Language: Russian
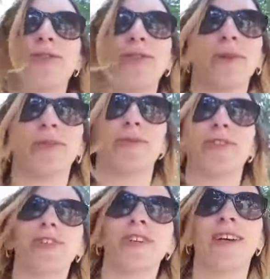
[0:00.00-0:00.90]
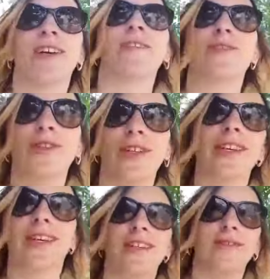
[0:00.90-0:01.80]
но дома лучше.
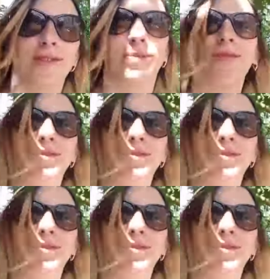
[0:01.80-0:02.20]
Все-таки, когда у тебя